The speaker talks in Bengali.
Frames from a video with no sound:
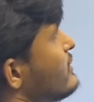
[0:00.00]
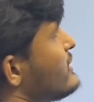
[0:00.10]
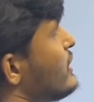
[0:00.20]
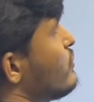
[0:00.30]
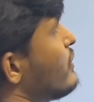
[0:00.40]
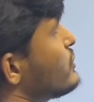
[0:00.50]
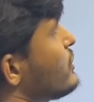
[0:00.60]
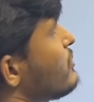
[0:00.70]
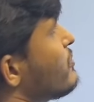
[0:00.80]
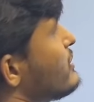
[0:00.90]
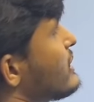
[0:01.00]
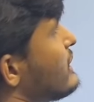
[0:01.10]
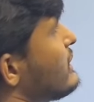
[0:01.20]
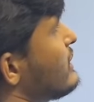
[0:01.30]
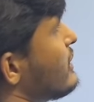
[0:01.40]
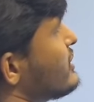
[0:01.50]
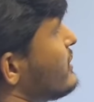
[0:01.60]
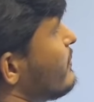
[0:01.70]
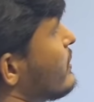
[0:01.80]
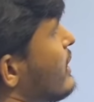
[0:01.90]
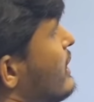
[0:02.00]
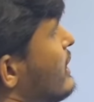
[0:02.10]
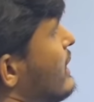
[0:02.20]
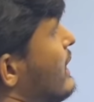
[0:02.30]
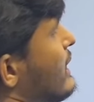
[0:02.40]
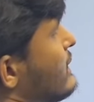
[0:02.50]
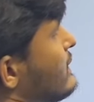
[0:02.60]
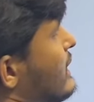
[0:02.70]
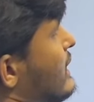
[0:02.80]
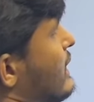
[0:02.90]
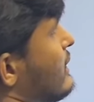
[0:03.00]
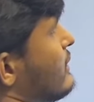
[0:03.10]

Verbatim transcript: স্যাটু ফাংশন এবং বীজগাণিতিক রাশি এখান থেকে